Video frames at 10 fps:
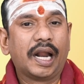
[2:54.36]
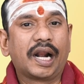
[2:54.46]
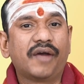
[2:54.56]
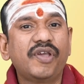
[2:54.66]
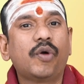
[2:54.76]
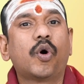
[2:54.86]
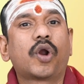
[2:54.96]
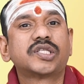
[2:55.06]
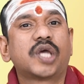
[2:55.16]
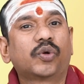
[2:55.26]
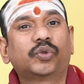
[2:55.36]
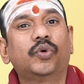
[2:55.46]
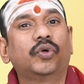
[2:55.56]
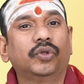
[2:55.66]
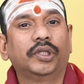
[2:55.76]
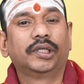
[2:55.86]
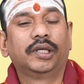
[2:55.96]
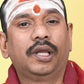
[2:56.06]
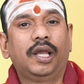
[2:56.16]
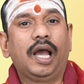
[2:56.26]
రవి హోర జరుగుతూ ఉంటుంది
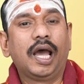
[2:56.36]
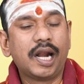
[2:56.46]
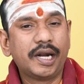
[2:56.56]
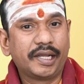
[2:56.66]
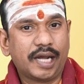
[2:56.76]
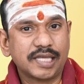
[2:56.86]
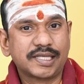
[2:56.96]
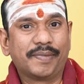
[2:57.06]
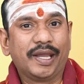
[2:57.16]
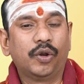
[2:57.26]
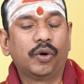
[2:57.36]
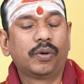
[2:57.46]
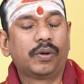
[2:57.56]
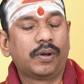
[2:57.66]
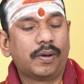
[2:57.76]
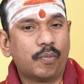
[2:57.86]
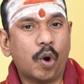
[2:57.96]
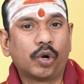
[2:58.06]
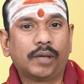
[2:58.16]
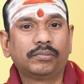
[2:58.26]
అలాంటి కాల సమయంలో
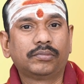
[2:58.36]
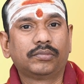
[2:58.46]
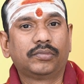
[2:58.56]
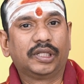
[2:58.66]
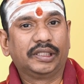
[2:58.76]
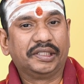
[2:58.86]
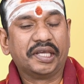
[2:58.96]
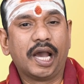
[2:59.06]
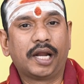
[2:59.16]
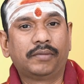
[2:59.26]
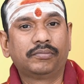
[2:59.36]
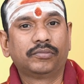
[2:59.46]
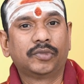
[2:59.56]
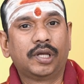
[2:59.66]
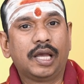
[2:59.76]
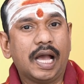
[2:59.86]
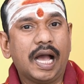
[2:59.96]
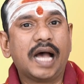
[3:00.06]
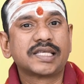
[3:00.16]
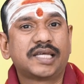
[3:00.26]
మౌనం ధ్యానం
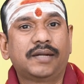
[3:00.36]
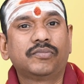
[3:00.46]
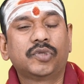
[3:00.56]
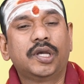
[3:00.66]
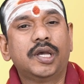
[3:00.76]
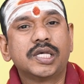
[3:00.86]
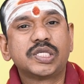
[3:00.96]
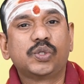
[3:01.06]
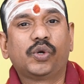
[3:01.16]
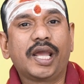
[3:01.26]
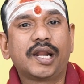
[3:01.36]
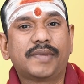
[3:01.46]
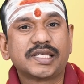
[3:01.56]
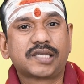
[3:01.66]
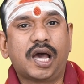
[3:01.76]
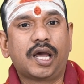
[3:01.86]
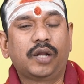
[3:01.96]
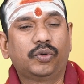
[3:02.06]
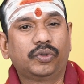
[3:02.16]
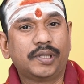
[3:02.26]
ఆసనం సూర్య
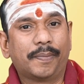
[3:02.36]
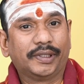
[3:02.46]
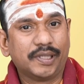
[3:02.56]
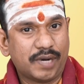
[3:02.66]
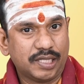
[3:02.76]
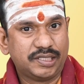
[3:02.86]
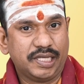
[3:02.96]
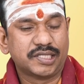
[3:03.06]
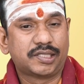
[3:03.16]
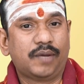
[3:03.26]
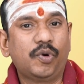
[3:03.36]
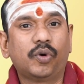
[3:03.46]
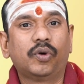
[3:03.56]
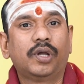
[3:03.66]
నమస్కారాలు ఎప్పుడైతే మనం చేస్తామో